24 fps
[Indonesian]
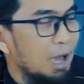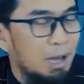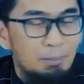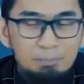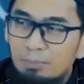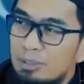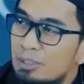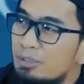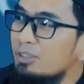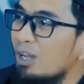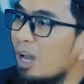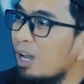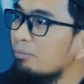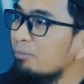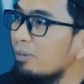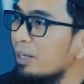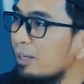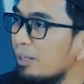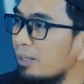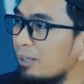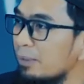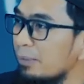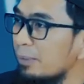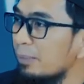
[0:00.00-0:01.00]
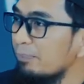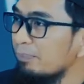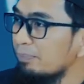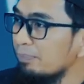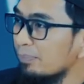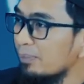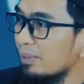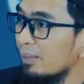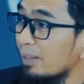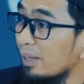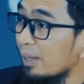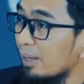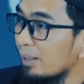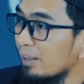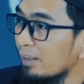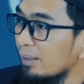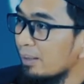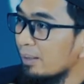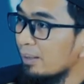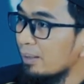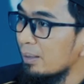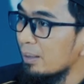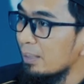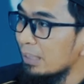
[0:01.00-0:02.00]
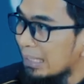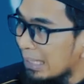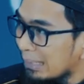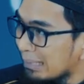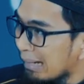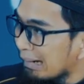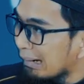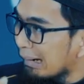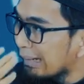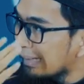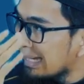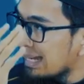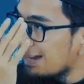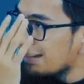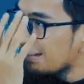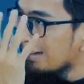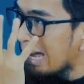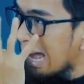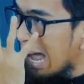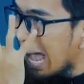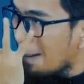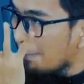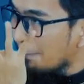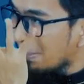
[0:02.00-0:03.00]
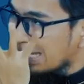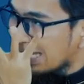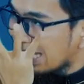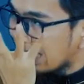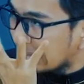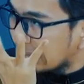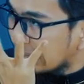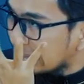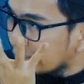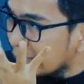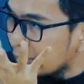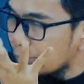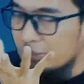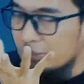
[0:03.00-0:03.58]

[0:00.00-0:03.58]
Abis amal. Ya. di Kadang-kadang apa yang